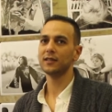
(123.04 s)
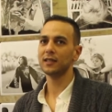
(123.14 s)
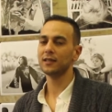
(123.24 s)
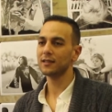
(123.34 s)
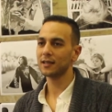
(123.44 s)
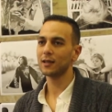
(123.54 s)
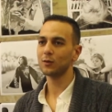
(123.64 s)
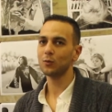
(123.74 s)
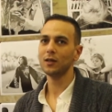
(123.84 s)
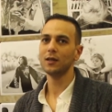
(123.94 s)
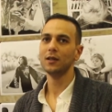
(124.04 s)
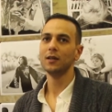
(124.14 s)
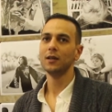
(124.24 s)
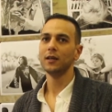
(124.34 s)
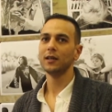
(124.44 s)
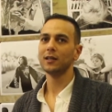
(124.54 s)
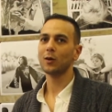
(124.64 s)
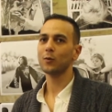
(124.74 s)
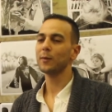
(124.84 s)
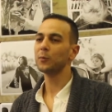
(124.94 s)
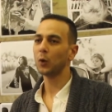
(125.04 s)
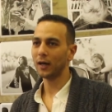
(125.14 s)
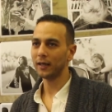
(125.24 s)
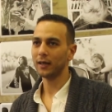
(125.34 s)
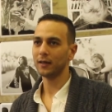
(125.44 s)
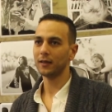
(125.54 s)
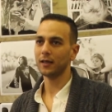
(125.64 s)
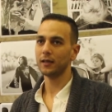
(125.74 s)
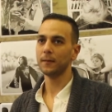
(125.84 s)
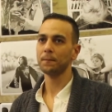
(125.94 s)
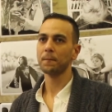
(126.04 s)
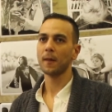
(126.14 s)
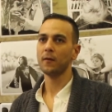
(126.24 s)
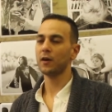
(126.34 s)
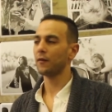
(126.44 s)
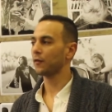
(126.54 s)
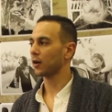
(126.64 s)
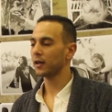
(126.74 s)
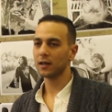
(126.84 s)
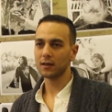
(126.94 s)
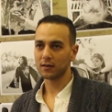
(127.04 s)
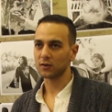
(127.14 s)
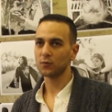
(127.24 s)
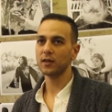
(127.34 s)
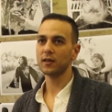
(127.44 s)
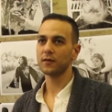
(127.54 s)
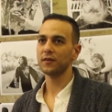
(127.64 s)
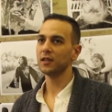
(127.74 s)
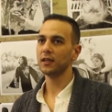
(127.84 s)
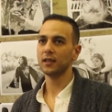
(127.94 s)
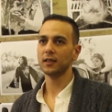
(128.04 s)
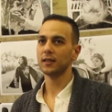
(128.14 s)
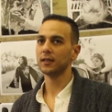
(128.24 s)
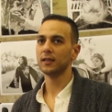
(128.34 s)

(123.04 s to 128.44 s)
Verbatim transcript: في 60 سنه دول يقدروا يبنوا عليها يعني في افكار هنا للتصوير في آه،